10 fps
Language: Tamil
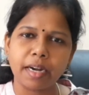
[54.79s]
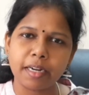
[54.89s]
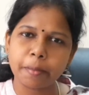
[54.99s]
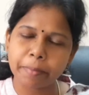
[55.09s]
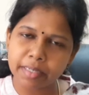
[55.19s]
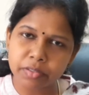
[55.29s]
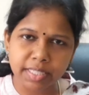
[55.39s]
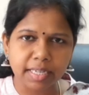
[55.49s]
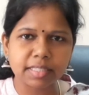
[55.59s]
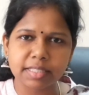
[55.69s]
ரெண்டு பேரும்
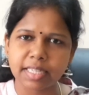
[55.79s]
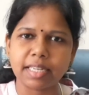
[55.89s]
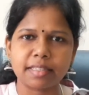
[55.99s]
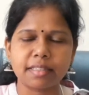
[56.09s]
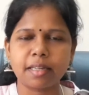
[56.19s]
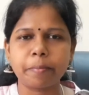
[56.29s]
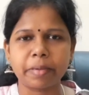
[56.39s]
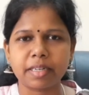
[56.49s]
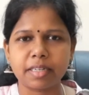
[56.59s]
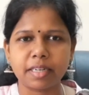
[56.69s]
சேர்ந்து செய்கிறது தான்
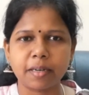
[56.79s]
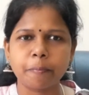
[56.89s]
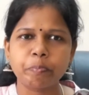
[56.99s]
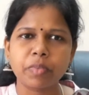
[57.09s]
பேரண்டிங்